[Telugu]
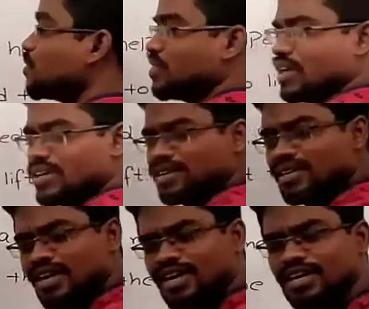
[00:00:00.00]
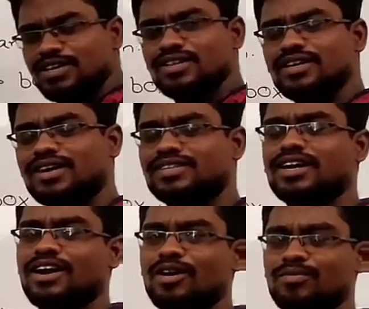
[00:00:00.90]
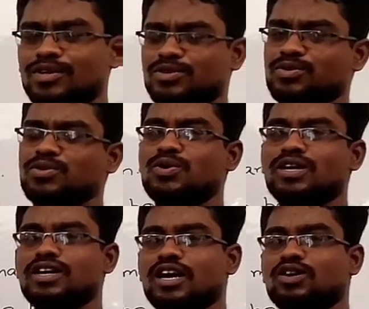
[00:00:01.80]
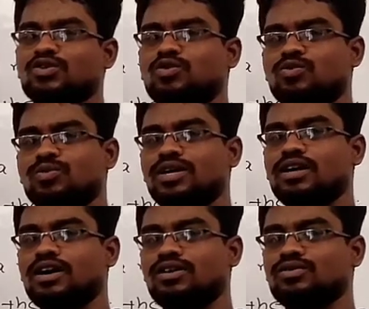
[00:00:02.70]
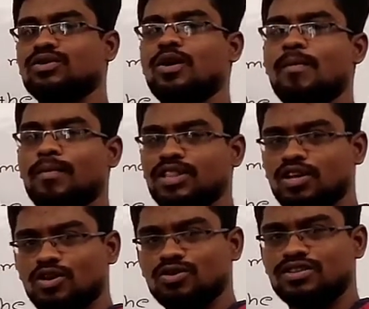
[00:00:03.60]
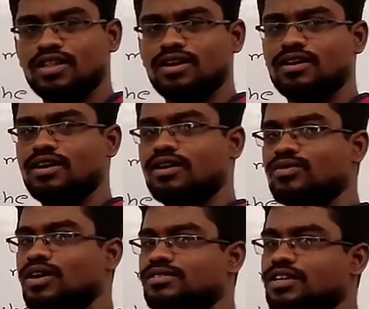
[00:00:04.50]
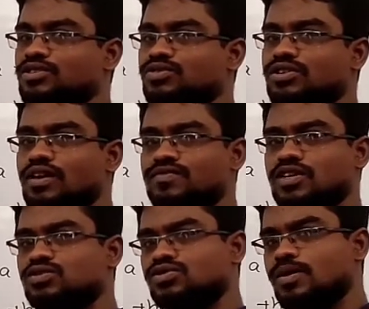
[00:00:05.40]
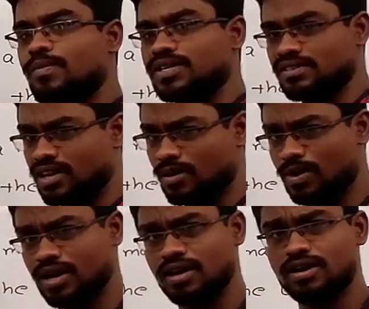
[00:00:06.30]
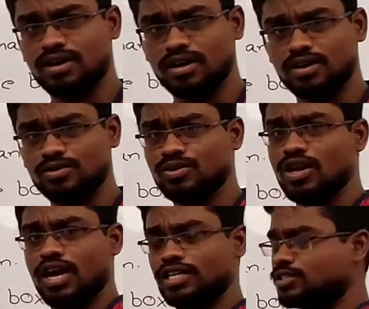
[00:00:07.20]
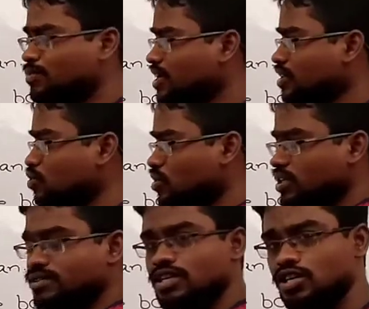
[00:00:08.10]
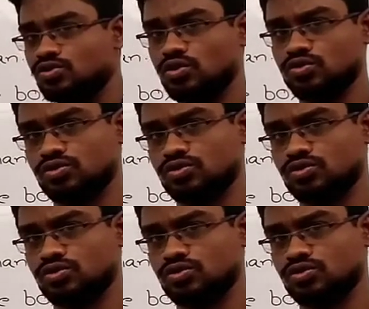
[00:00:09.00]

ఉంటుందండి ఏంది అర్థం కావడం లేదు హూ అంటారు హూమ్ అంటారు మధ్యలో వస్తుందంటారు అటు సైడ్ చూస్తే లెఫ్ట్ సైడ్ చూస్తే పర్సన్ కనపడాలంటారు అని చెప్పి ఏంది ఒకసారి సెంటెన్స్లో